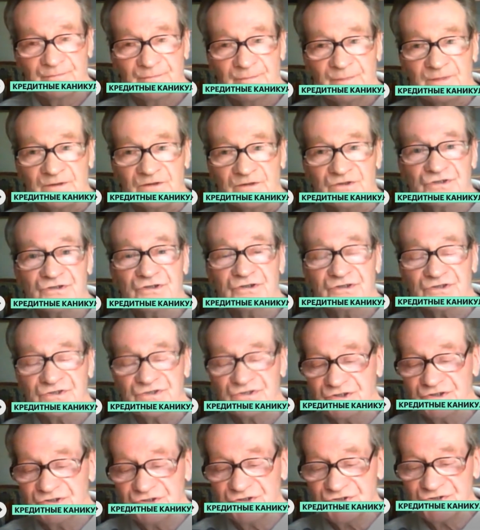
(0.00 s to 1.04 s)
и с этой
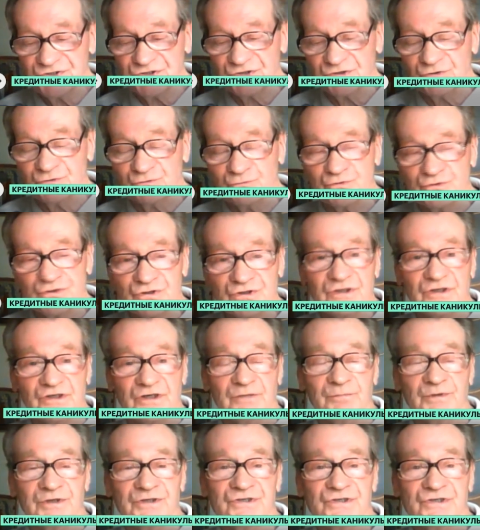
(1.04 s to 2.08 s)
статистикой уже
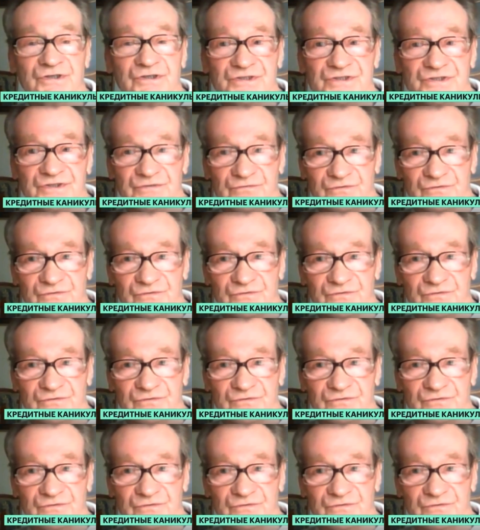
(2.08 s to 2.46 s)
обращаться